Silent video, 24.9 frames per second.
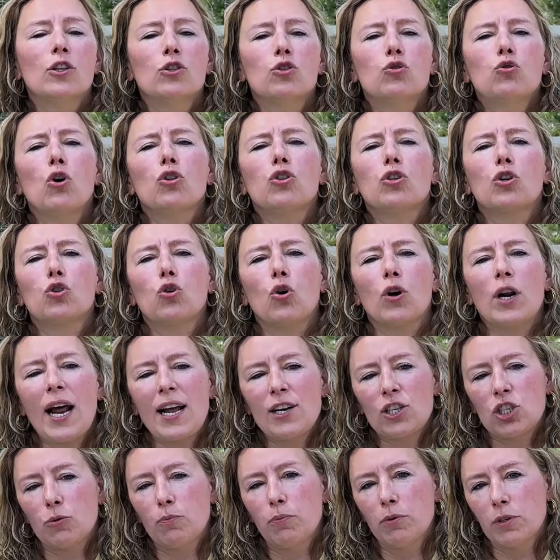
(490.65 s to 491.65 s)
тот, кто
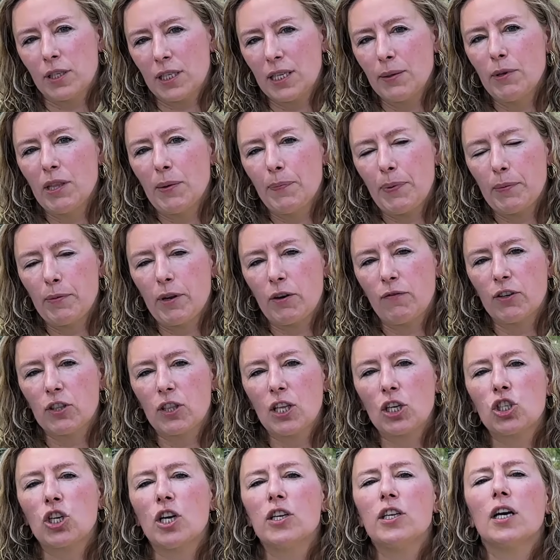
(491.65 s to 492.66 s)
раньше был с ними, например, в
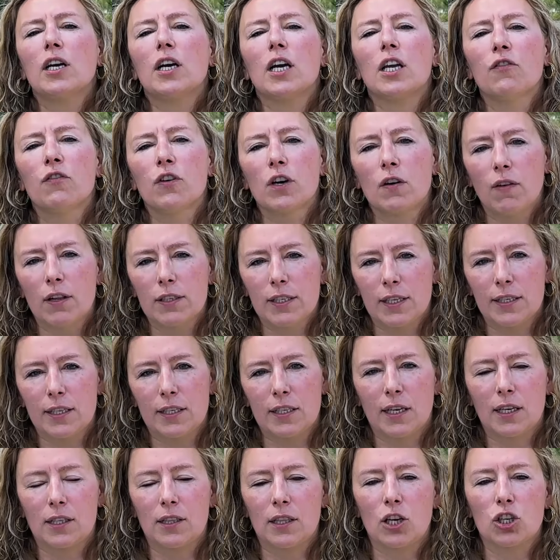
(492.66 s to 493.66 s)
отношениях и вырвался из
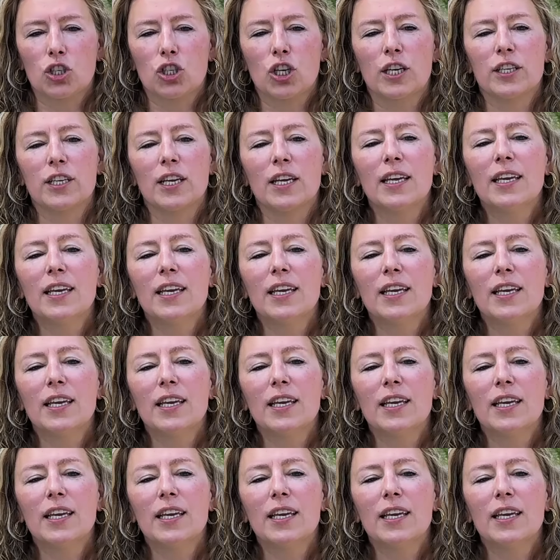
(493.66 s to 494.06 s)
этих отношений.